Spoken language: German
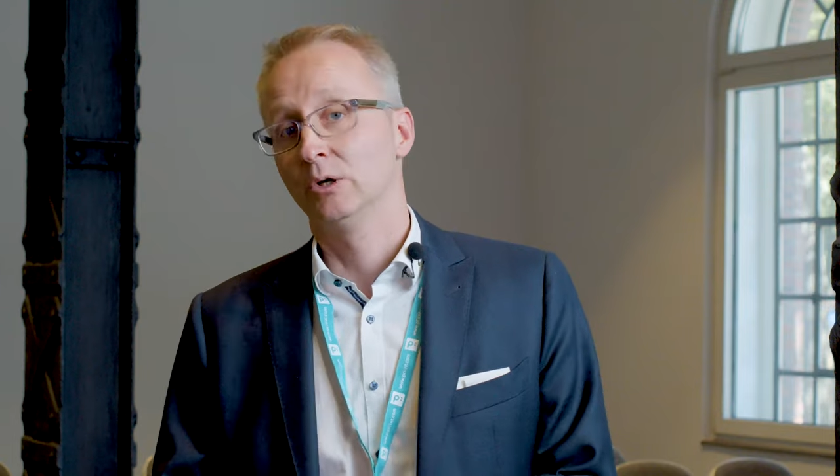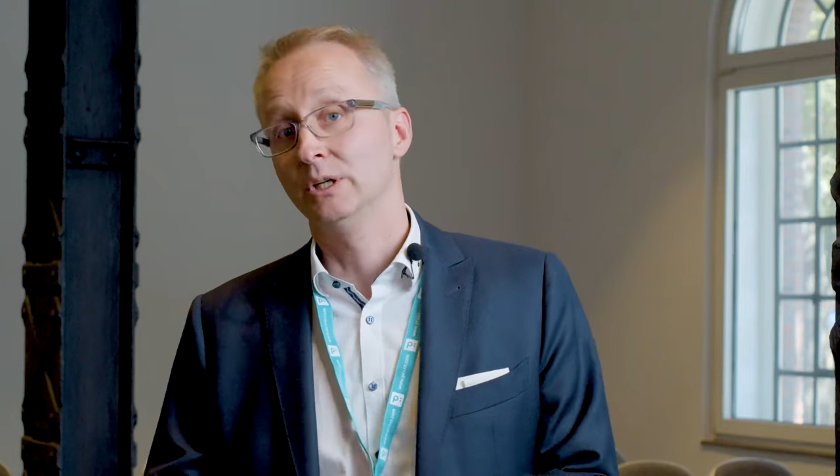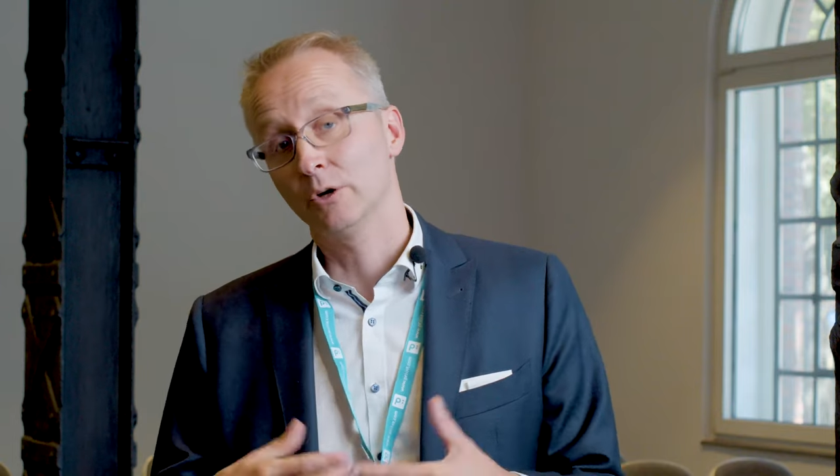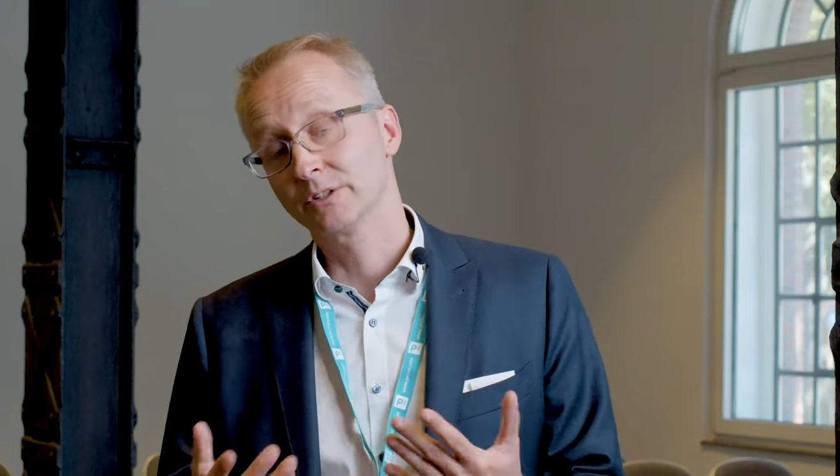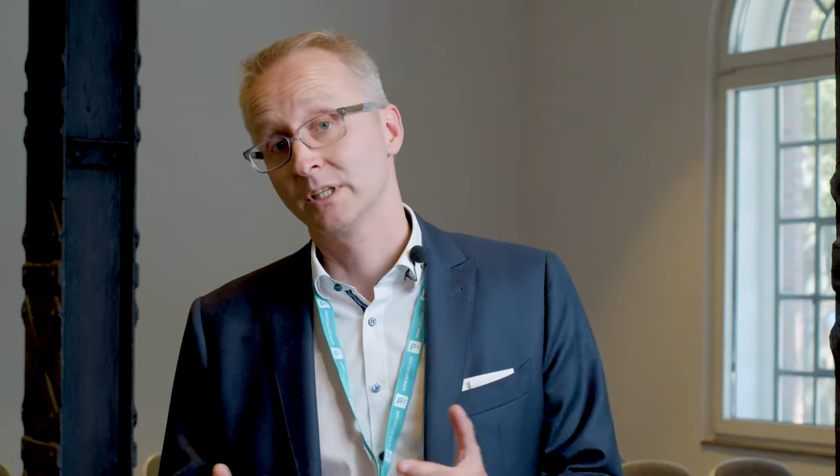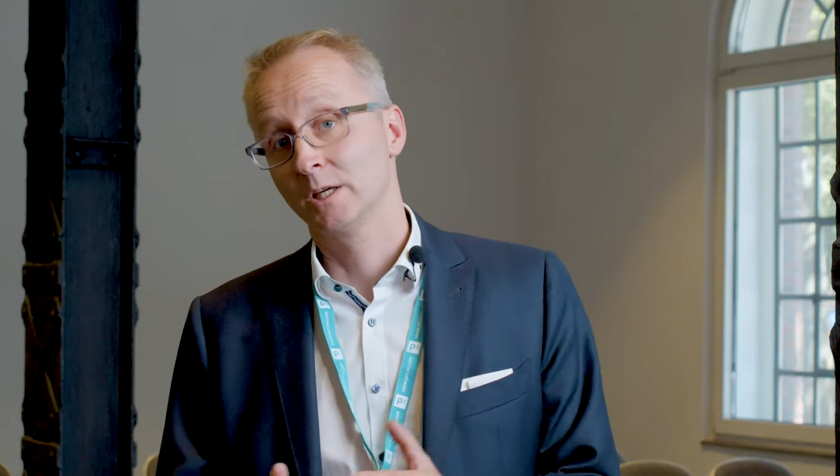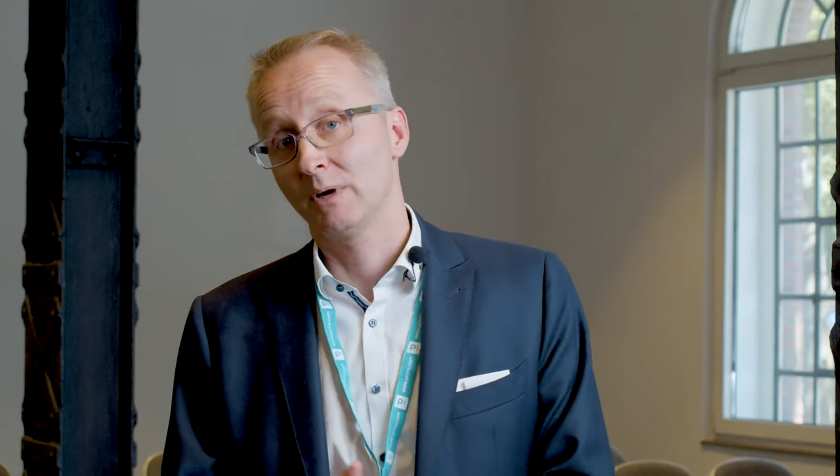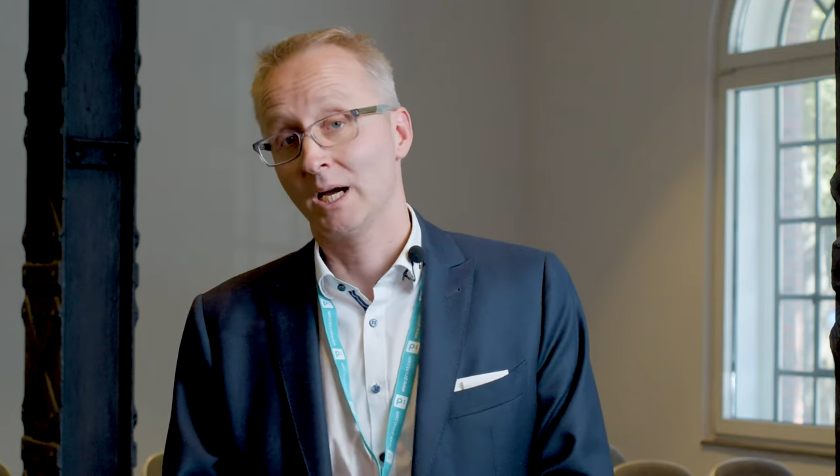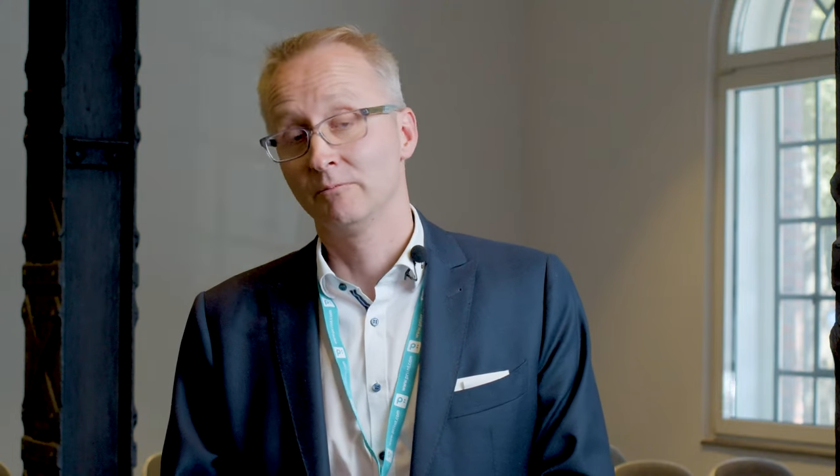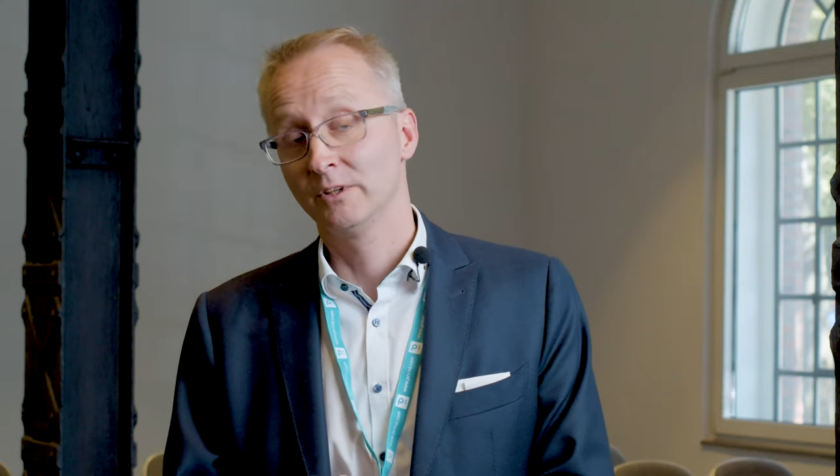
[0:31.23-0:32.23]
Und
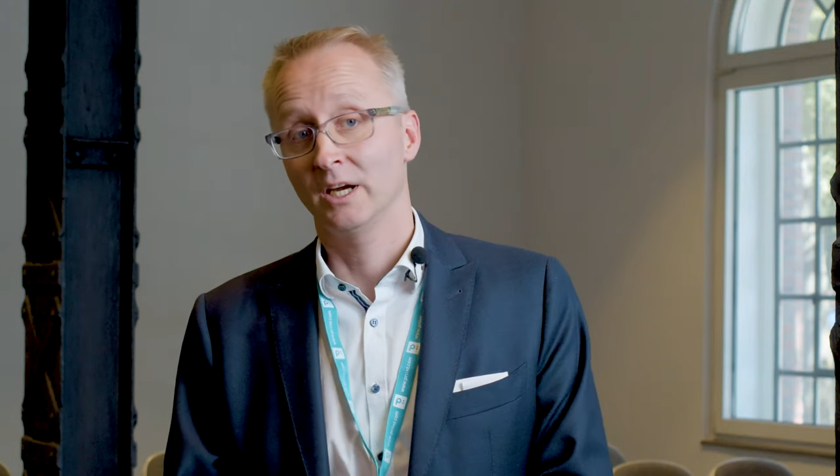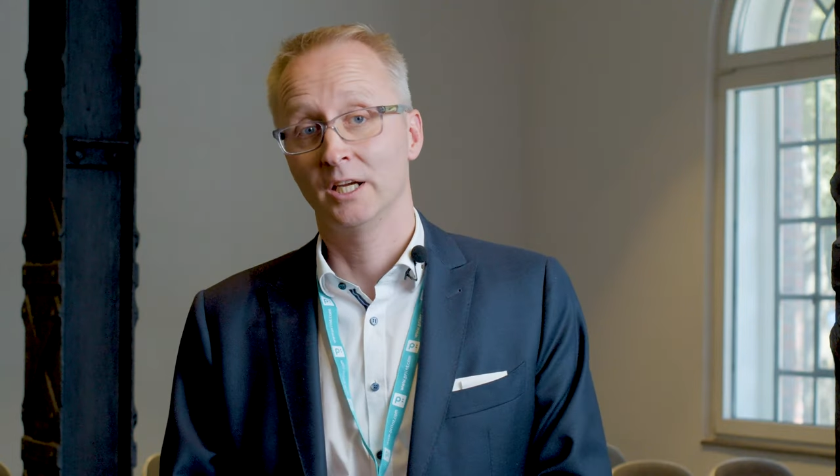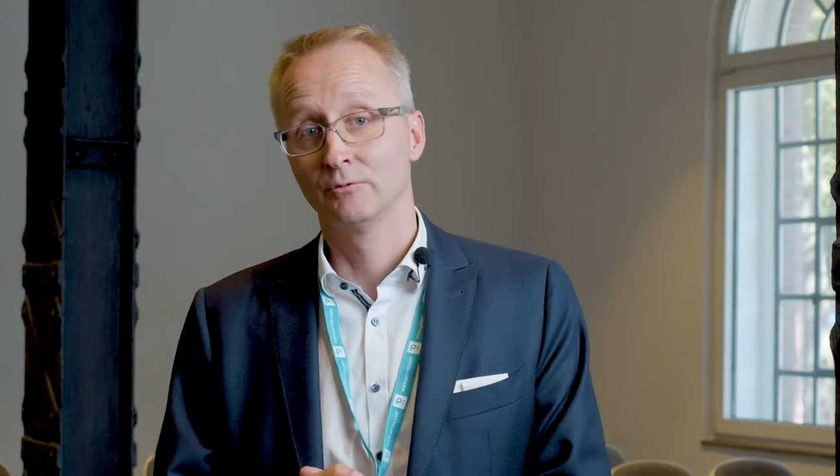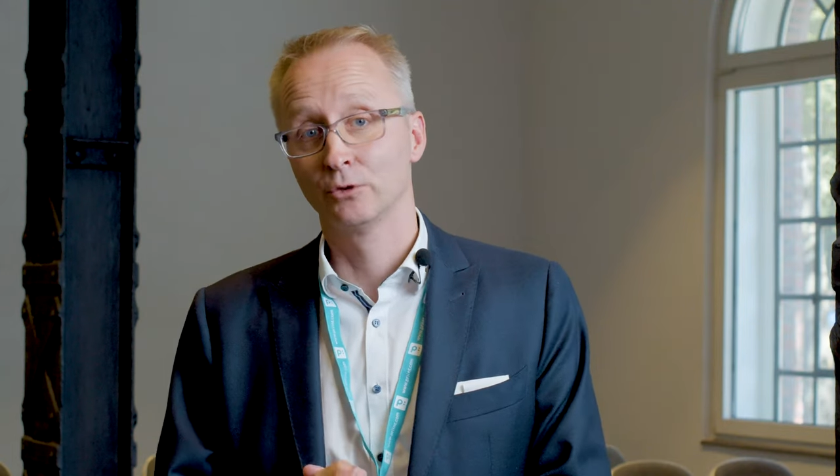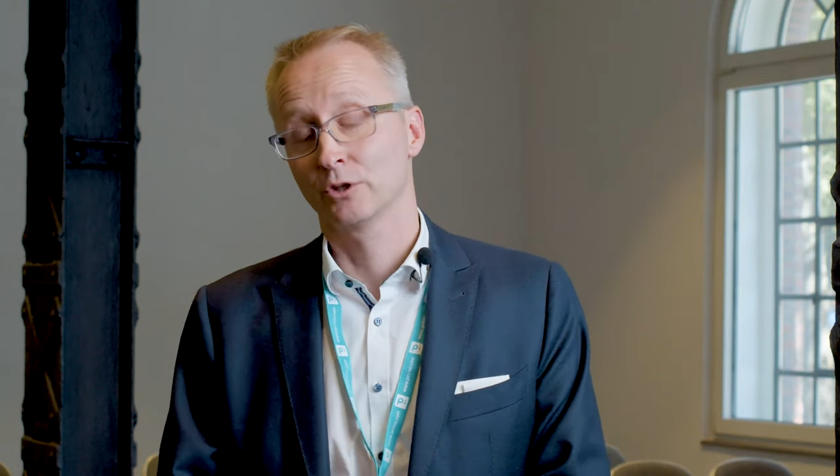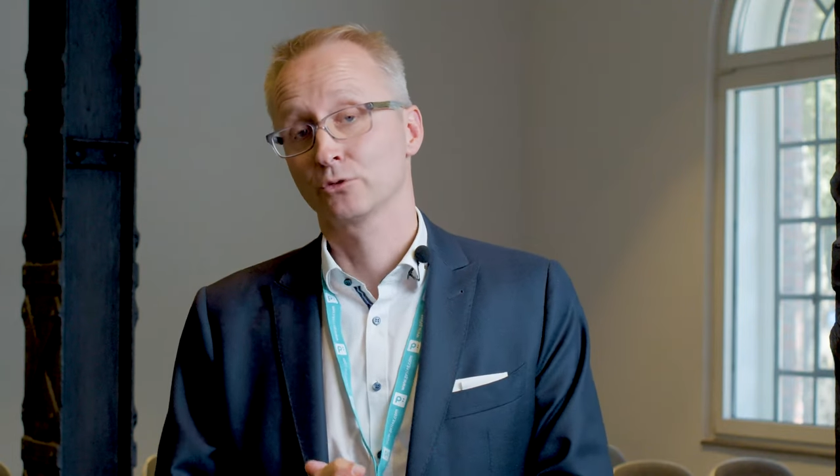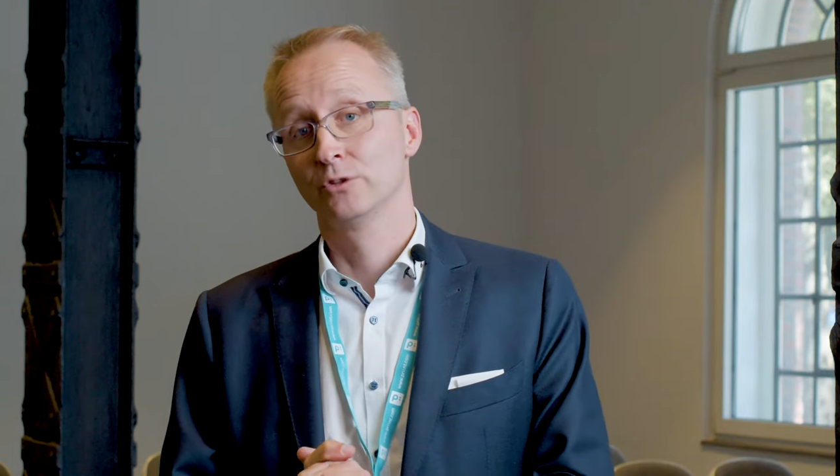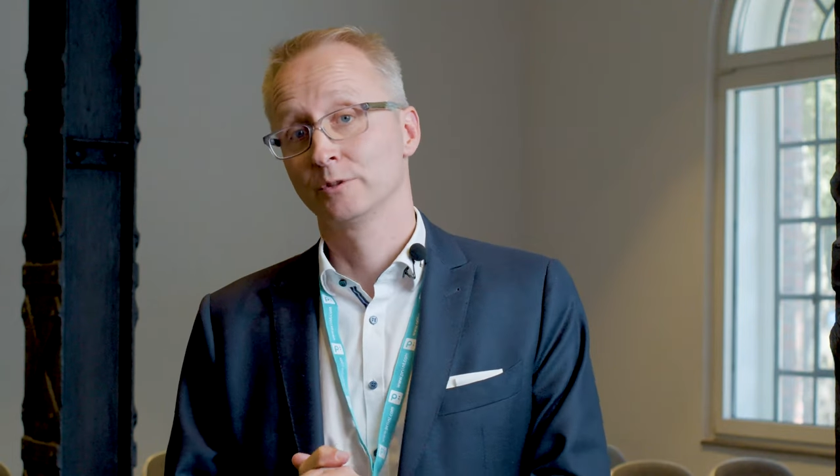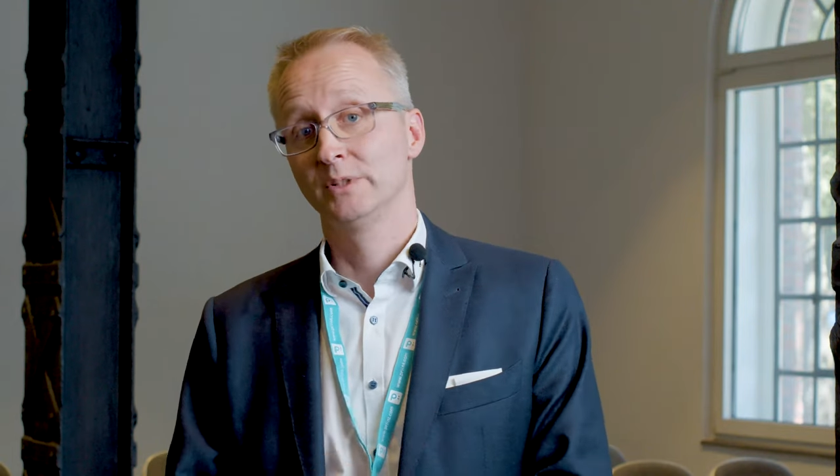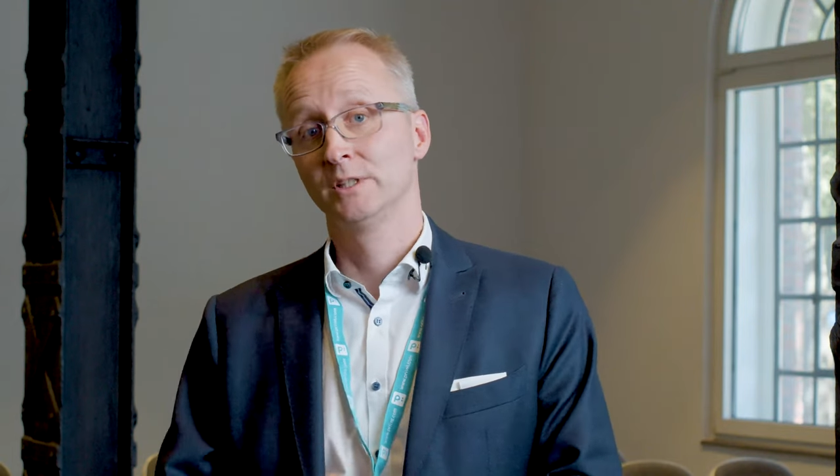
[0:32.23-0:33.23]
außerdem haben wir ein
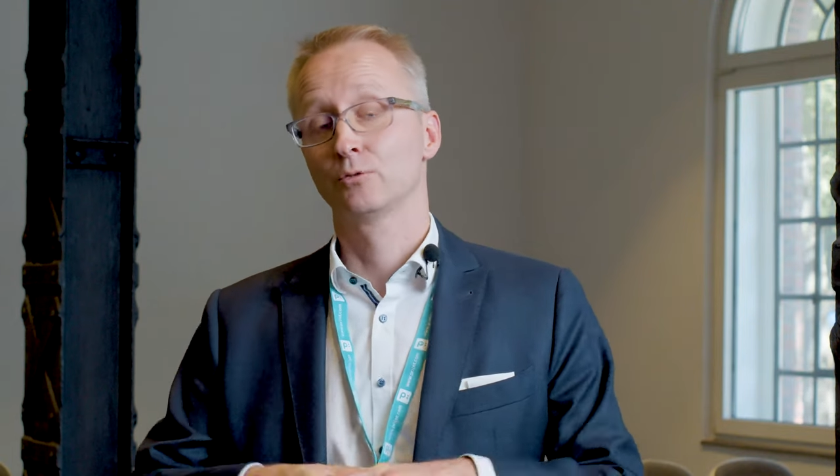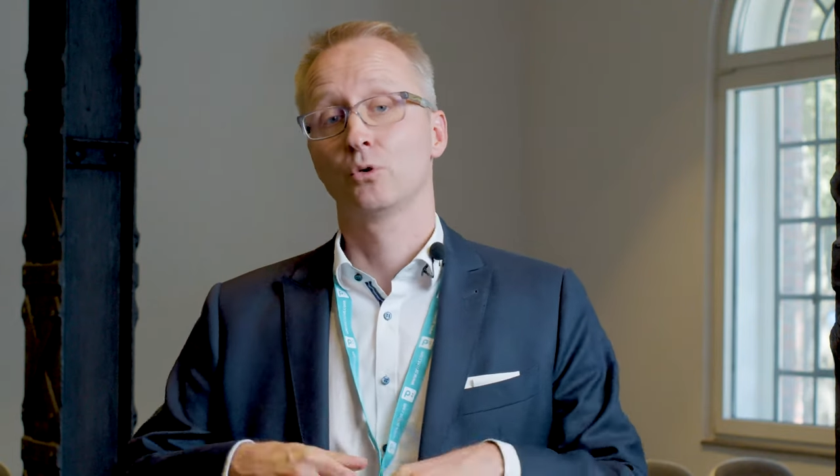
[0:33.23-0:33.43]
wunderschönes Bild,